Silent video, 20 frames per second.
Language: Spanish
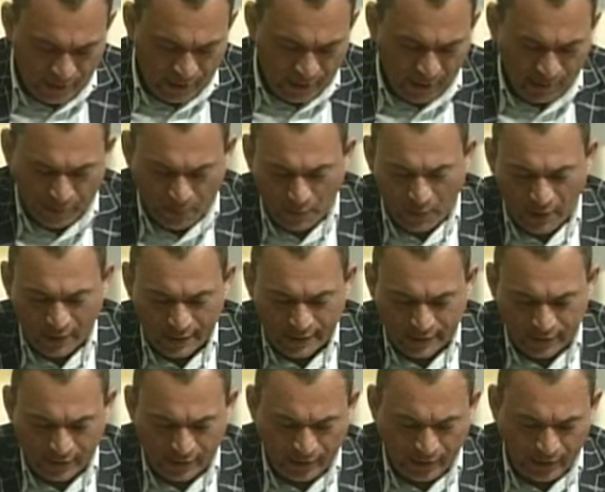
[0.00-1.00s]
que vamos a
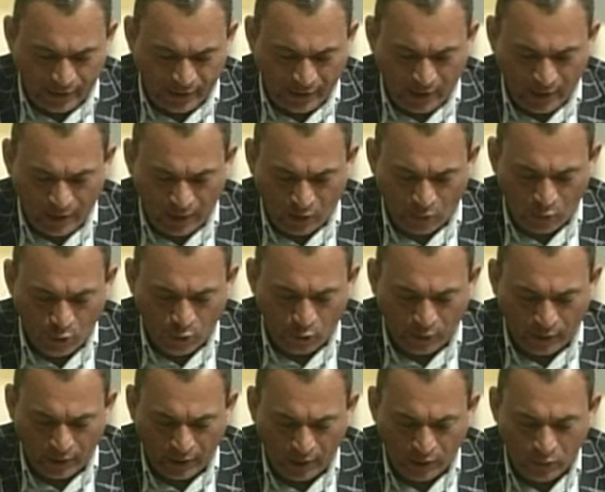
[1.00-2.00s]
hacer es que
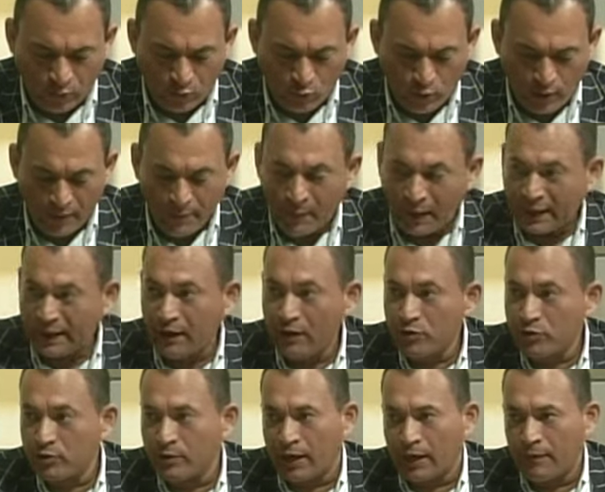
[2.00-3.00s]
coloquen una máquina
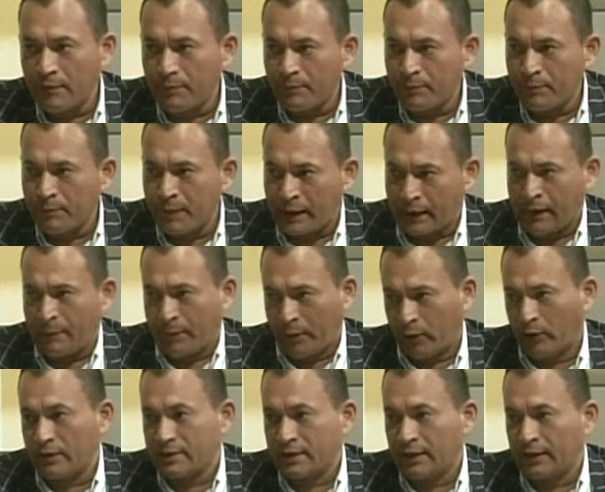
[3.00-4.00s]
adicional para la
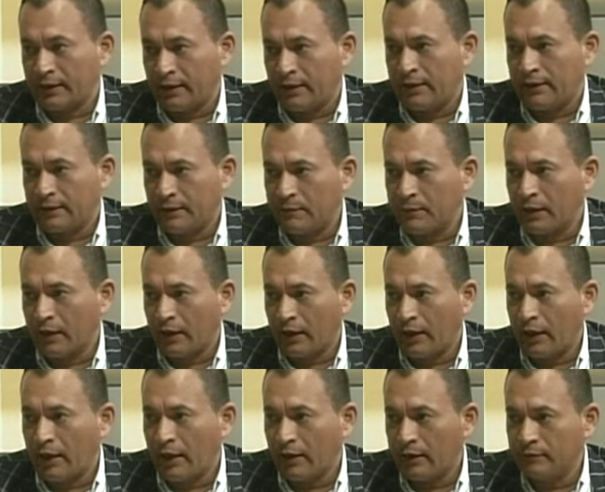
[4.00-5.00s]
parroquia Santana también
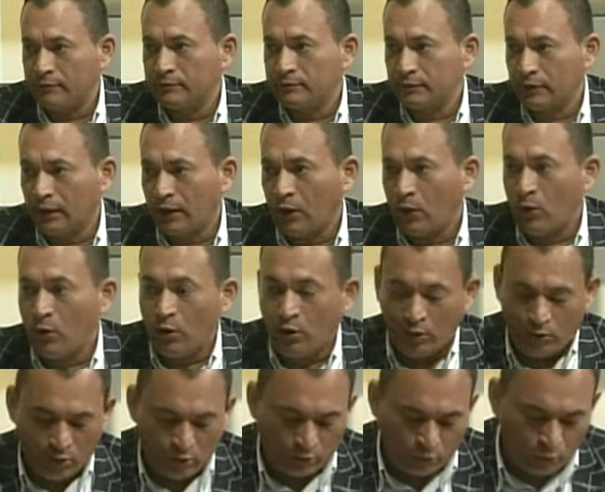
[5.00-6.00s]
que...
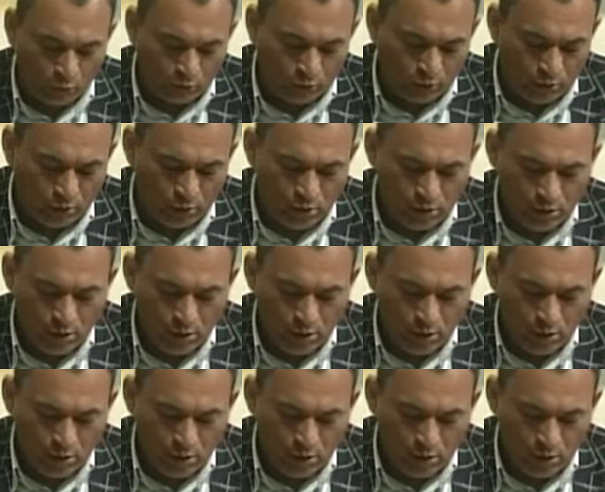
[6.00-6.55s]
o, de